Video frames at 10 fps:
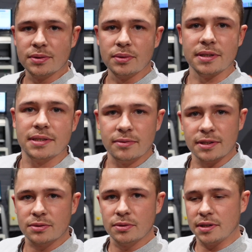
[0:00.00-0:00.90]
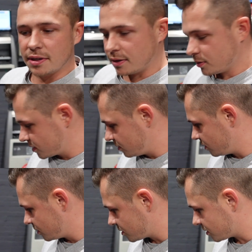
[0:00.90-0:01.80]
So, jetzt haben wir das gute Ding
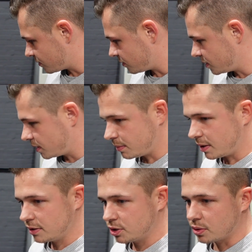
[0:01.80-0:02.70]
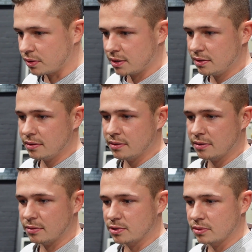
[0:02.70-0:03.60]
rausgeholt und wollen ihn einmal ansteuern,
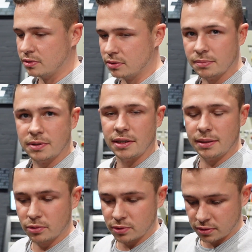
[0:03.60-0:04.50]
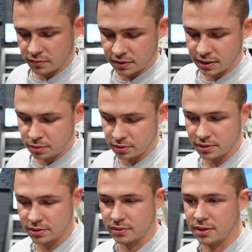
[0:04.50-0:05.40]
um zu gucken, ob der E-Motor irgendwie kaputt
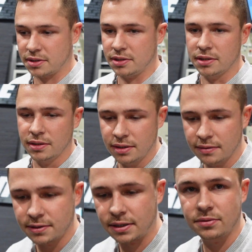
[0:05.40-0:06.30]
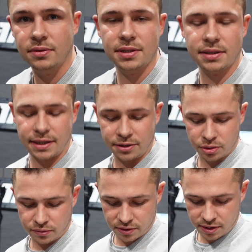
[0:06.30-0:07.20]
ist oder die, was hast du gesagt,
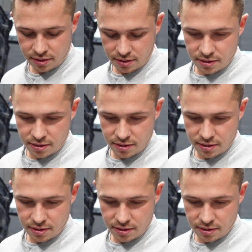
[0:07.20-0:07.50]
Endstufe, ne? Ja.